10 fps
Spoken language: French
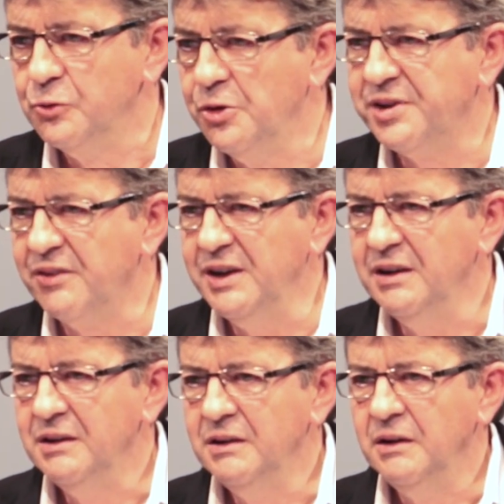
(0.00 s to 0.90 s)
Vous le savez
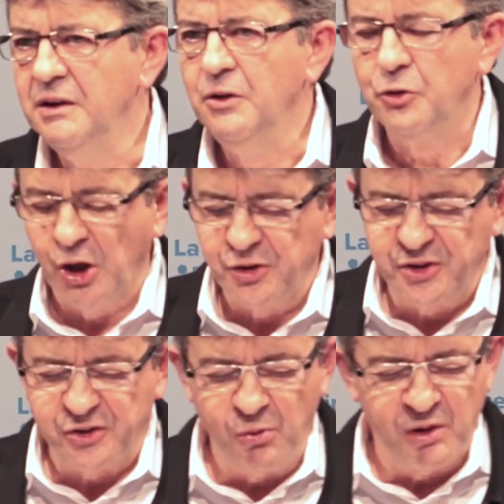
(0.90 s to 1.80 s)
Qu'est-ce
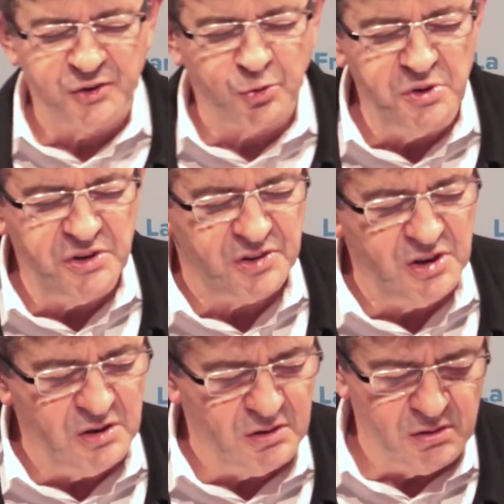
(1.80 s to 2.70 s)
qu'ils sont instruits
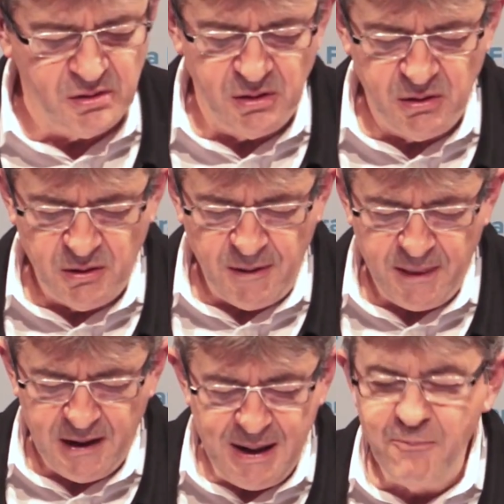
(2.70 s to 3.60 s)
ici
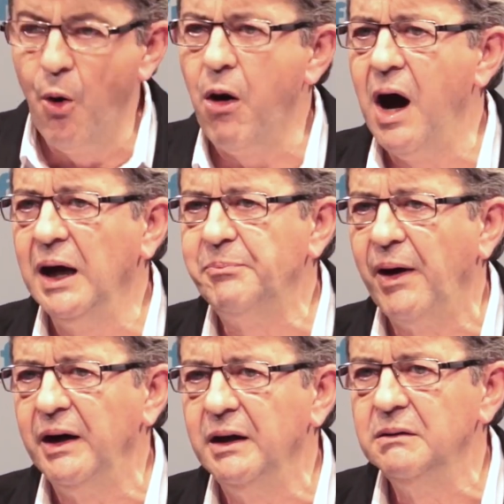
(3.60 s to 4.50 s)
Les Morins, il
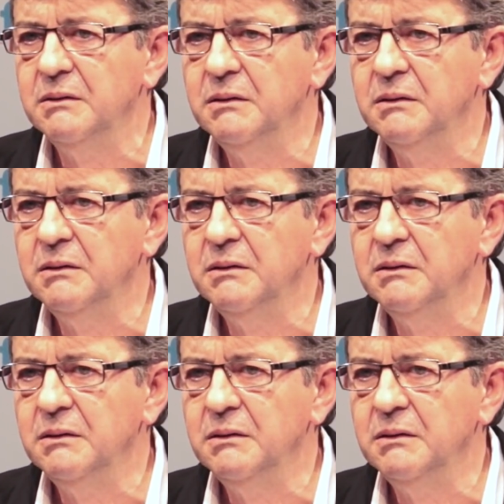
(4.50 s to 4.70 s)
paraît.